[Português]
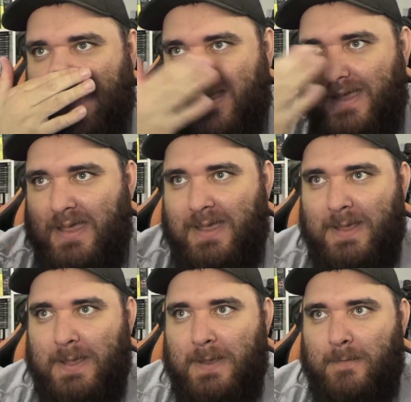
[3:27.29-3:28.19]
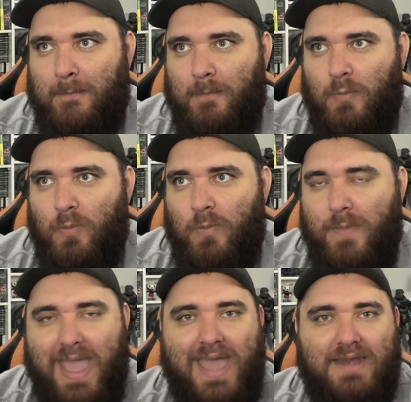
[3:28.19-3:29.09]
é, um
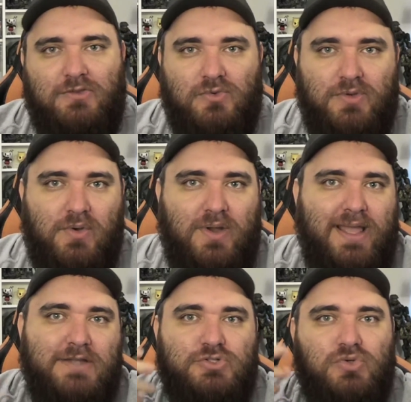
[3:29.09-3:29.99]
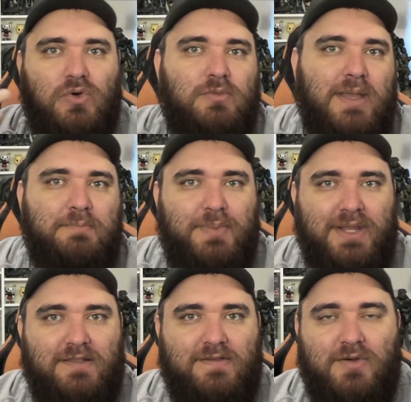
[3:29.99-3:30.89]
mérito eu ganhar jogo numa
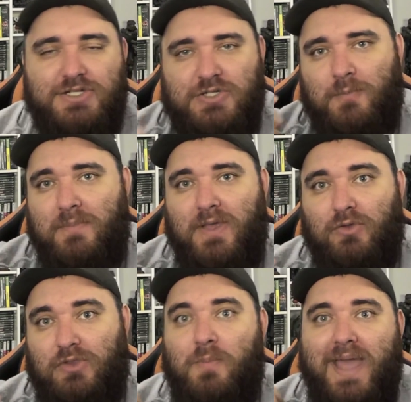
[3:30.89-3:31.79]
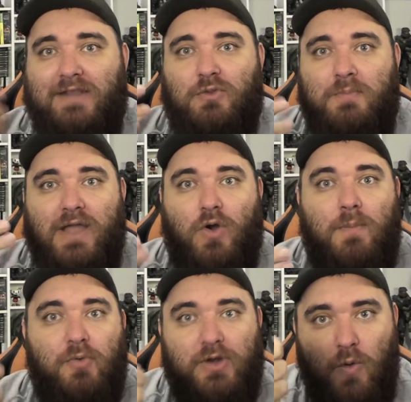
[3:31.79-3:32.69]
empresa. Eu acho que eu, eu tenho um mérito maior
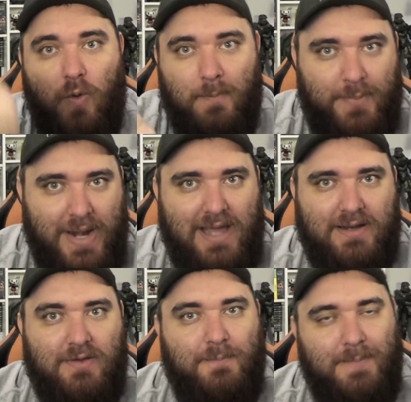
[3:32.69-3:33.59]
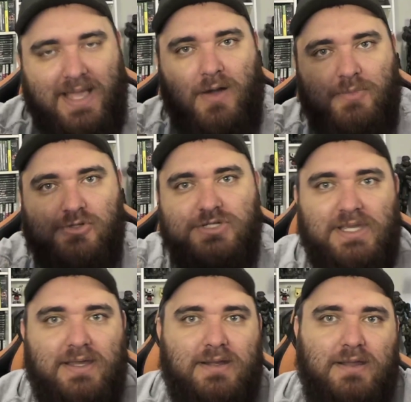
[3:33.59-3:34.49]
por eu comprar, né? Eu pegar o meu
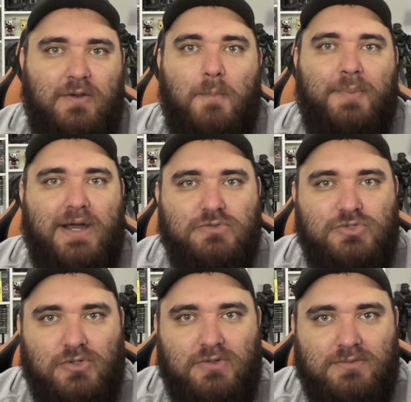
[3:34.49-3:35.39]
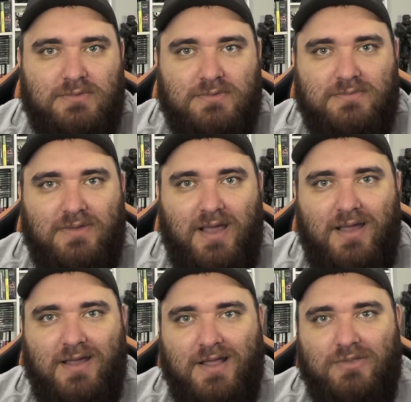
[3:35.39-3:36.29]
dinheiro e comprar o jogo, né?
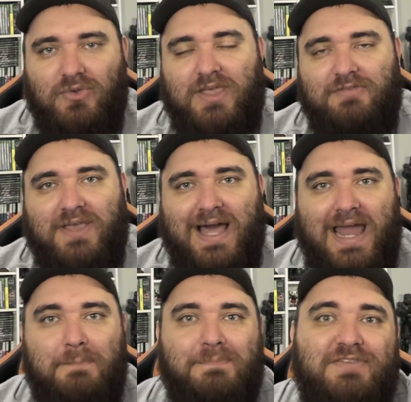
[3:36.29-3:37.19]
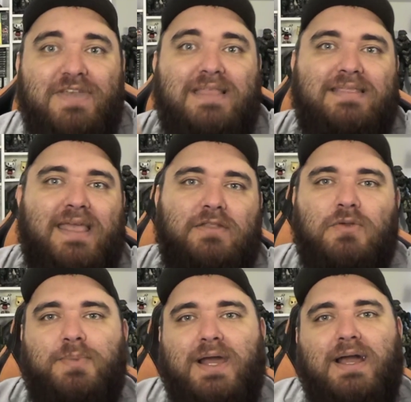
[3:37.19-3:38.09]
Do que ficar lá me
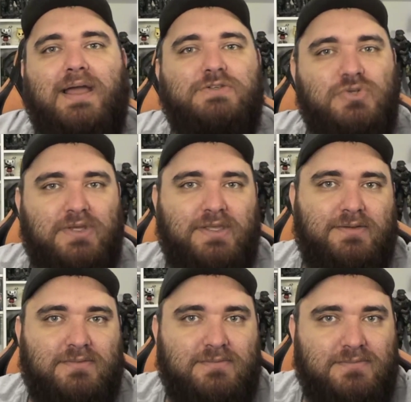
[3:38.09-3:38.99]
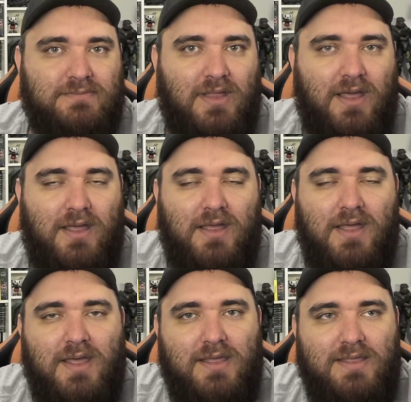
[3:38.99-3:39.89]
vendendo para ganhar joguinho, né?
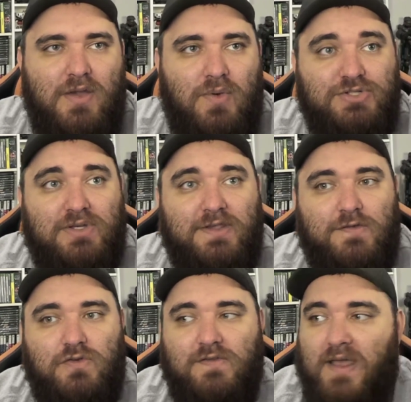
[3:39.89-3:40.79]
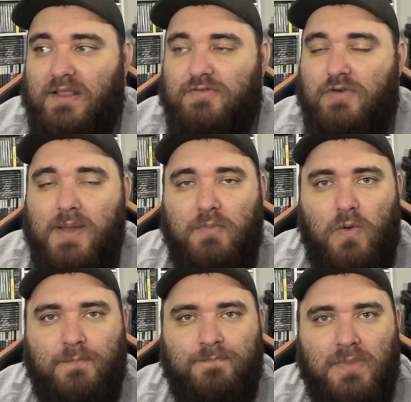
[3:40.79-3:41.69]
E eu acho que isso, de certa forma, é bom